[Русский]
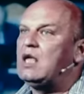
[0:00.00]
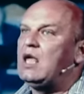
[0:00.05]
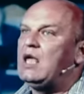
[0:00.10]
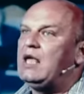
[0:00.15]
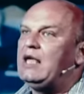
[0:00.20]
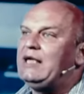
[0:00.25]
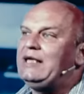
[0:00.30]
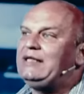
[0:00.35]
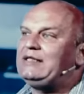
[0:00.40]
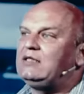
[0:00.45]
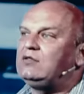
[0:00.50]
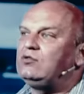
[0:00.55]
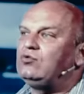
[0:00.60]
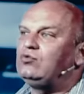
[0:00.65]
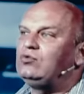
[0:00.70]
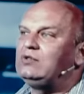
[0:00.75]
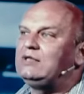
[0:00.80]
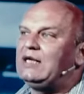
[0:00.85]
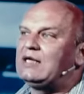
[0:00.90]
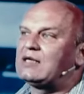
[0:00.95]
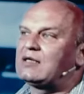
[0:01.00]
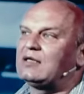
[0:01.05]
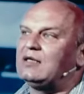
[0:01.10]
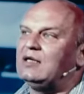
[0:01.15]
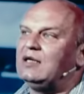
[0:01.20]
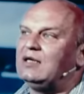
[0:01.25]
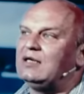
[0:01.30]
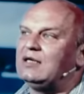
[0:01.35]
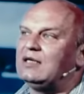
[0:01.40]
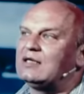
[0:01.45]
Этот удар
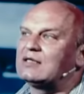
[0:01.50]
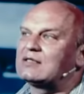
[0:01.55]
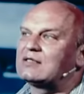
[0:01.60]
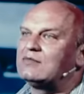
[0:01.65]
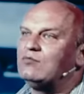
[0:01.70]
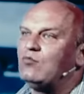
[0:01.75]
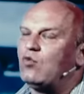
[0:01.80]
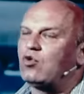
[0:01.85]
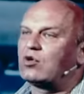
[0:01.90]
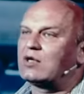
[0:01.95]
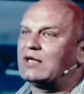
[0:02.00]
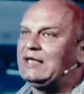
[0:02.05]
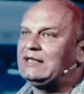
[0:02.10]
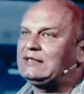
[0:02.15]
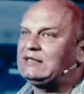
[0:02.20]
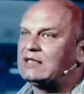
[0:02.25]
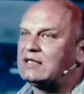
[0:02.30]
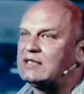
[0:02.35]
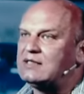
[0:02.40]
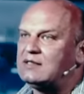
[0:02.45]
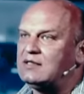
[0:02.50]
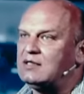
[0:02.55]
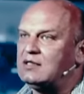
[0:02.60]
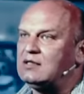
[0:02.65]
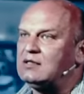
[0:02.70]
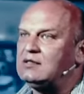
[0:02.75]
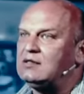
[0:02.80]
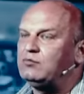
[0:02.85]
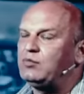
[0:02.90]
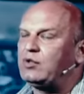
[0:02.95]
э, смог
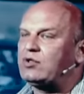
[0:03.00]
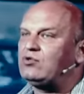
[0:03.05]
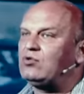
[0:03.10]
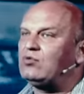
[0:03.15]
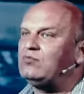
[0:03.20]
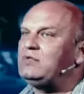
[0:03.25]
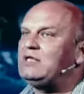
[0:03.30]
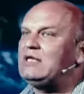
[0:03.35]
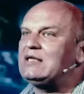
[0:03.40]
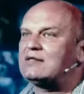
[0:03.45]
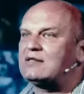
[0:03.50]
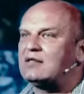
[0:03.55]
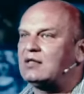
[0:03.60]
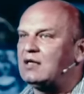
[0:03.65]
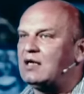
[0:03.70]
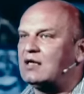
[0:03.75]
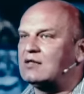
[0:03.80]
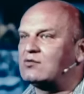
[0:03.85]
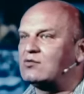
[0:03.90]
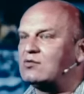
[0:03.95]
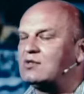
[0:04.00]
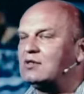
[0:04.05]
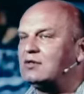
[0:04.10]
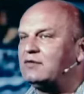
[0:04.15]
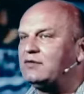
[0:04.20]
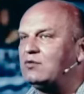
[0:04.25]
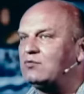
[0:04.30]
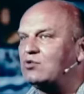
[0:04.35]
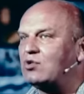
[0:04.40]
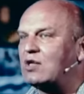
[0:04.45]
отразить, причем не сразу. Дело в
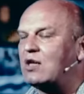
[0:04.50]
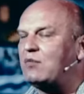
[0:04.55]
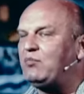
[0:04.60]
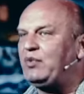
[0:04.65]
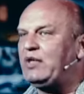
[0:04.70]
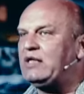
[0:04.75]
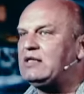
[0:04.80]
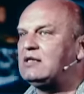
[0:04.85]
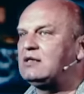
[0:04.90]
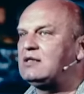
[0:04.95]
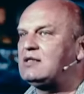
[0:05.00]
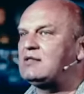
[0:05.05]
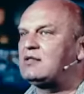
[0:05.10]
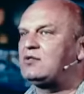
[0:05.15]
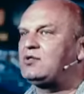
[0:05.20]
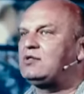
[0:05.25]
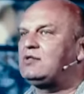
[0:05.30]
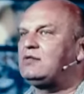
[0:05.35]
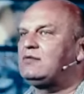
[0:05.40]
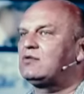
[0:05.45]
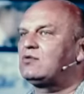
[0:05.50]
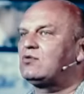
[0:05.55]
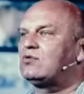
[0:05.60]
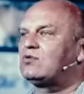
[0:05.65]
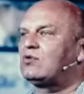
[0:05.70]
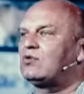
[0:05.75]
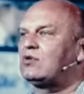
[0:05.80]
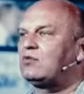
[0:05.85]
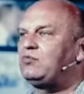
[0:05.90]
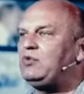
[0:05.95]
том, что кампания
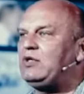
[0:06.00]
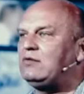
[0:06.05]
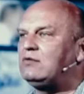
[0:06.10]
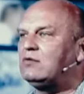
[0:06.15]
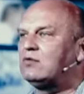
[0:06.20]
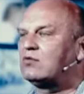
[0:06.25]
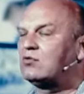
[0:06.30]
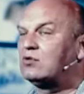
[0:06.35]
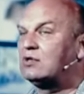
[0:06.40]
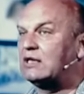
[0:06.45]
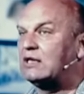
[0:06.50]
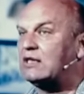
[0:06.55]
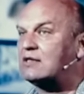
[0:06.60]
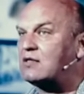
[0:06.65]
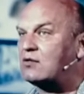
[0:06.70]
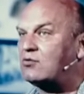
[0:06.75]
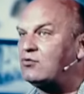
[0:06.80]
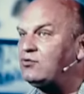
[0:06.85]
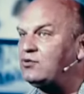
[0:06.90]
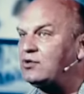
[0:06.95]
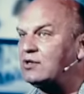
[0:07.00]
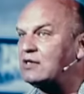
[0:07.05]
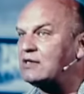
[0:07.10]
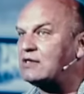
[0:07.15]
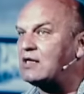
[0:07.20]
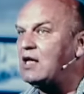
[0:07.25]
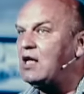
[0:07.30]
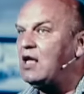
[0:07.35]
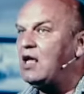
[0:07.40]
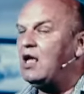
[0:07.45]
1941 года, она закончилась
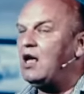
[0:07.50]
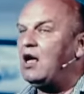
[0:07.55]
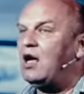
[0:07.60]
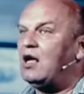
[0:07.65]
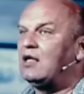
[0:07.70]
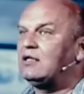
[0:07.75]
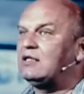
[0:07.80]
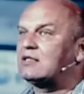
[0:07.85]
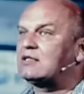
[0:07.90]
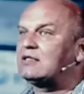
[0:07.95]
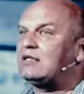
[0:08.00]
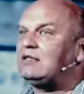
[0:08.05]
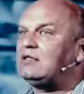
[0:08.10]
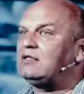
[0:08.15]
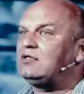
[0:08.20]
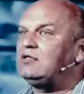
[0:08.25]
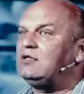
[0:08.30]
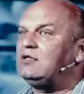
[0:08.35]
э, достаточно